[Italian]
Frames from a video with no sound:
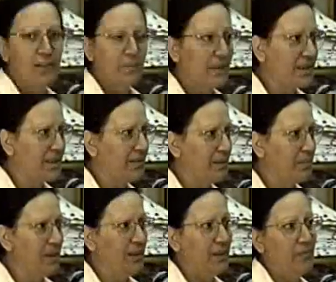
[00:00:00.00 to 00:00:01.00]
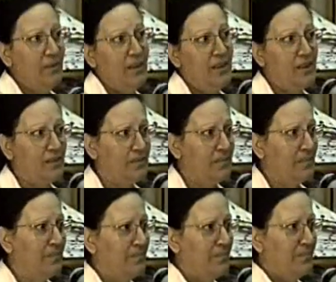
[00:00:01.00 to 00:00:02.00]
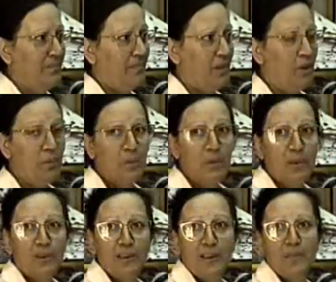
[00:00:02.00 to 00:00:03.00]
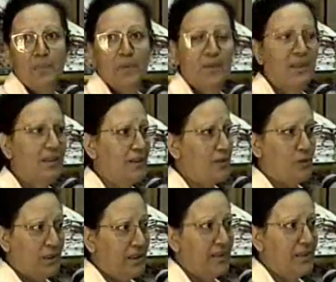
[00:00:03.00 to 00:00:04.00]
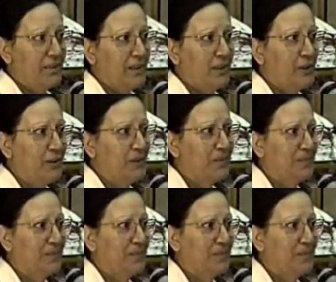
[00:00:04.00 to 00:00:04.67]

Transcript: Se pensava bene invece, dopo poco tempo i risultati si vedono.